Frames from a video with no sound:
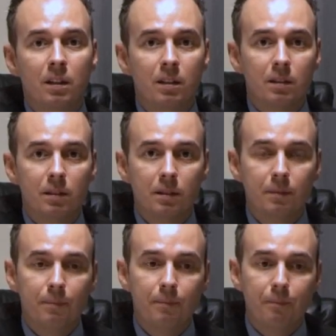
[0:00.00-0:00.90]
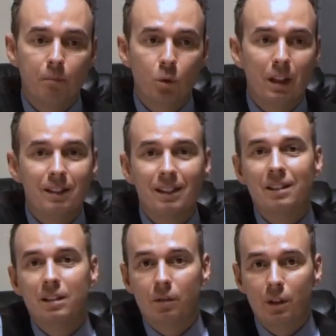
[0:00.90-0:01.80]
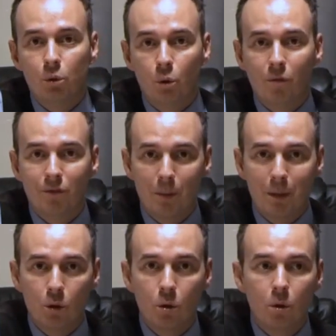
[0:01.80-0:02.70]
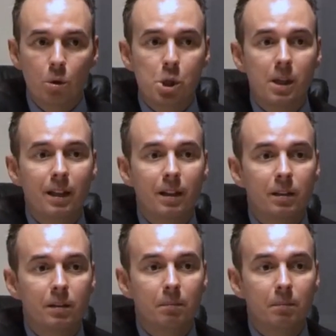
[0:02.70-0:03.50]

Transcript: eh, modalità di intervento non farmacologiche,